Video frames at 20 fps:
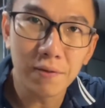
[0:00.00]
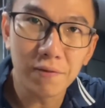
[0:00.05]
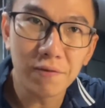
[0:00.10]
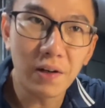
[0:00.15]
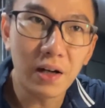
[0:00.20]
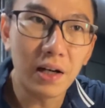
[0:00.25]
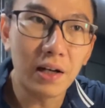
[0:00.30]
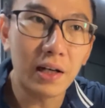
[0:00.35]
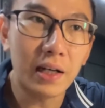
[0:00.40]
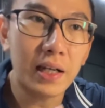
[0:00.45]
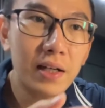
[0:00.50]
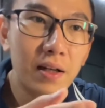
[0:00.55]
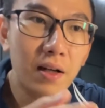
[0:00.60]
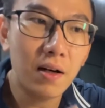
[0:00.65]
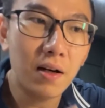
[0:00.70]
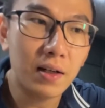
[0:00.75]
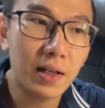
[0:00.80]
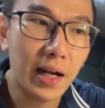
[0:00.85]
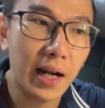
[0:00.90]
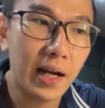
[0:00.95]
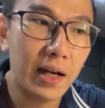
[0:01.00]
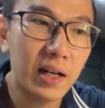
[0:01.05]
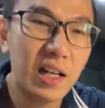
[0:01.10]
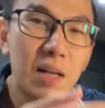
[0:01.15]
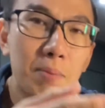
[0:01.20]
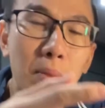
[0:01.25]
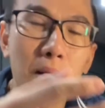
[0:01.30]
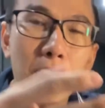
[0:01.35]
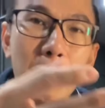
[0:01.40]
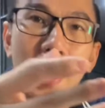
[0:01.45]
về cái cân nặng
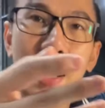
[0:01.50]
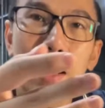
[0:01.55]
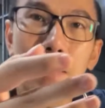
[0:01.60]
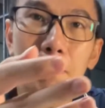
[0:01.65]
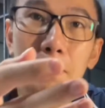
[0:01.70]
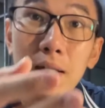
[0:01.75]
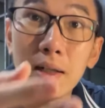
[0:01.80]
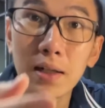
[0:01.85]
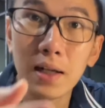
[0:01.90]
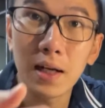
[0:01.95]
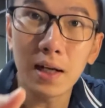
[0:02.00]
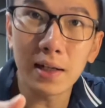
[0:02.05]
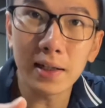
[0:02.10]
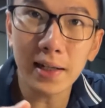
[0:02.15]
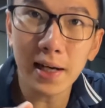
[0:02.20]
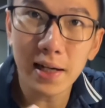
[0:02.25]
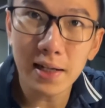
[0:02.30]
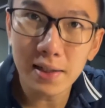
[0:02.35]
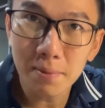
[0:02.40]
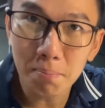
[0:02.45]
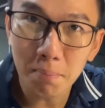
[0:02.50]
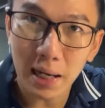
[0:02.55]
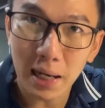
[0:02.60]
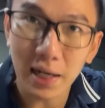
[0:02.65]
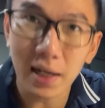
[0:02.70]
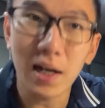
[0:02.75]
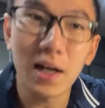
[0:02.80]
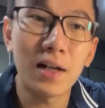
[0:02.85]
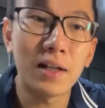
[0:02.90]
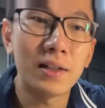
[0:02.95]
khi mà bạn bước lên cái bàn
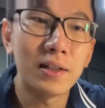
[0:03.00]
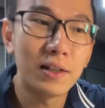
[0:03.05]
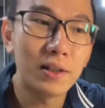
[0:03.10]
cân